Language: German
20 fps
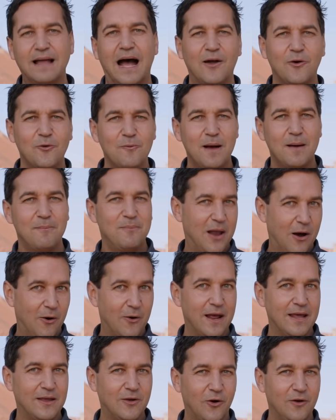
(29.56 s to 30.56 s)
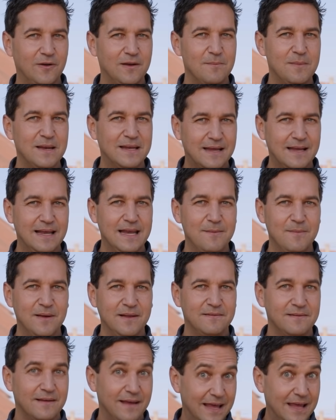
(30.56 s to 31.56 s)
Darüber plaudere ich heute mit
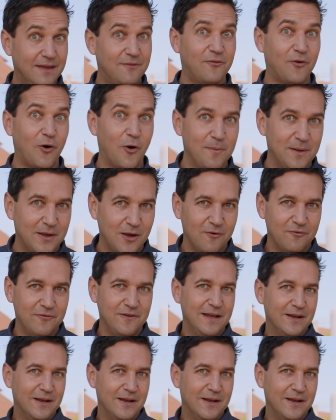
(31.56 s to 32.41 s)
Clemens. Ich freue mich auf